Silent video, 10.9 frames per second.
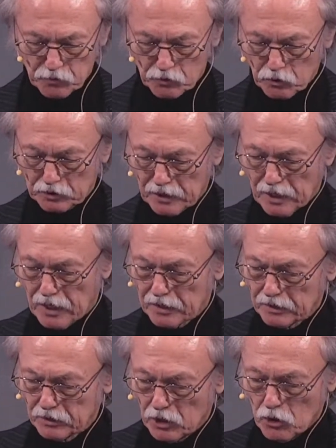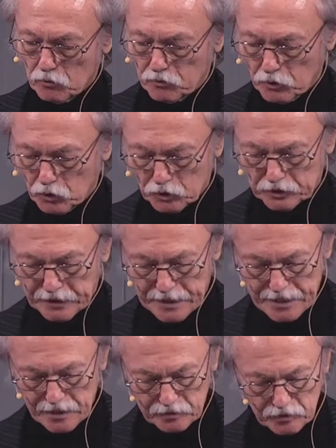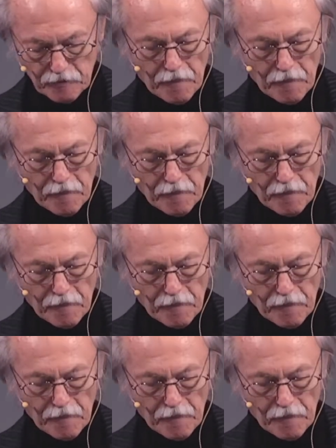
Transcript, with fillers: von Gott geadelt und von Gott geehrt.